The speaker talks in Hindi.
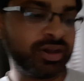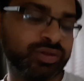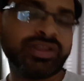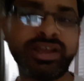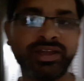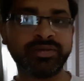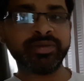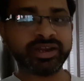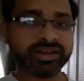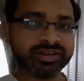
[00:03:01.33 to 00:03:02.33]
क्या होता है
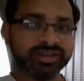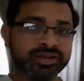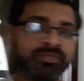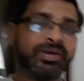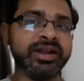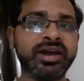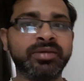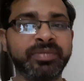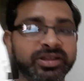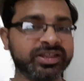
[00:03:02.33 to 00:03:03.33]
हमें ना पढ़ना
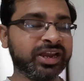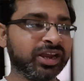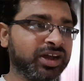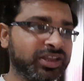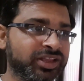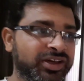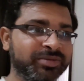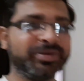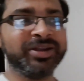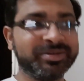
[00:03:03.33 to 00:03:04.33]
पड़ता है
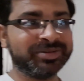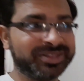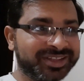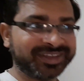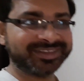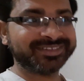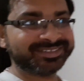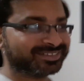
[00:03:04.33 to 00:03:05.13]
लगातार पढ़ना पड़ता है